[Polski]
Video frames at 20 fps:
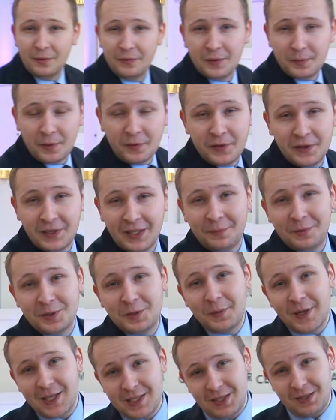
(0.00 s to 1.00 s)
mówi, powinna być
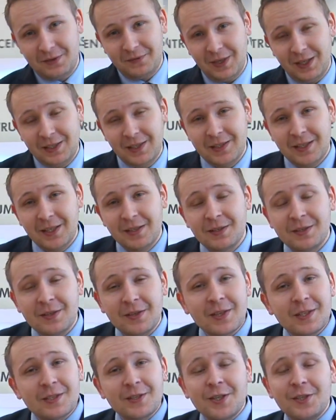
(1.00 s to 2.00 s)
prasowa, a niestety
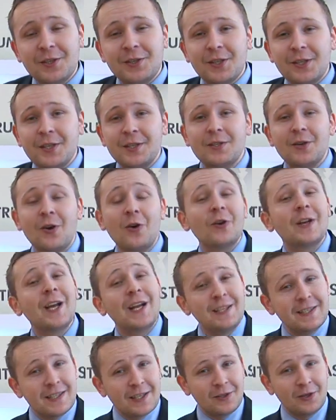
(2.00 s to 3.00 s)
coraz częściej jest
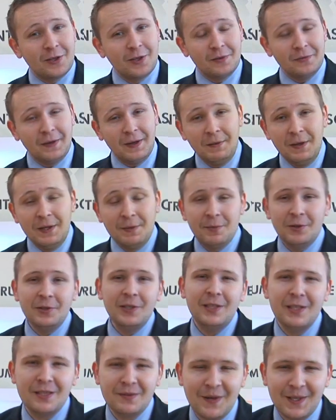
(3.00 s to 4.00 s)
organizatorowa, bo
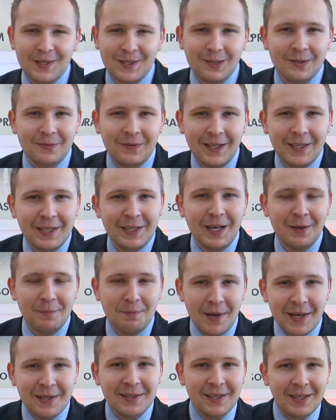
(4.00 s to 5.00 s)
nikt nie zwraca uwagi na
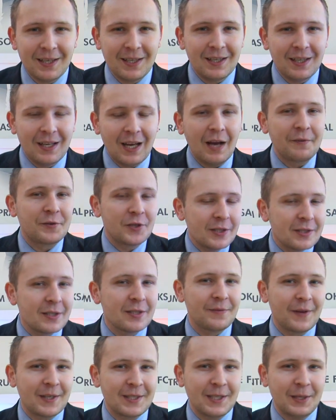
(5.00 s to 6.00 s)
media, a wszyscy
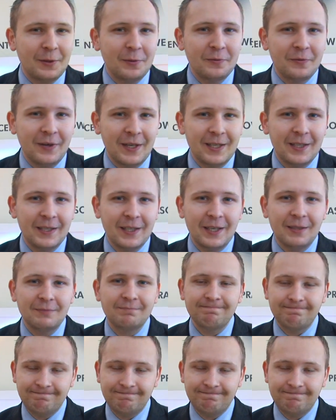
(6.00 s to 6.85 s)
zwracają uwagę na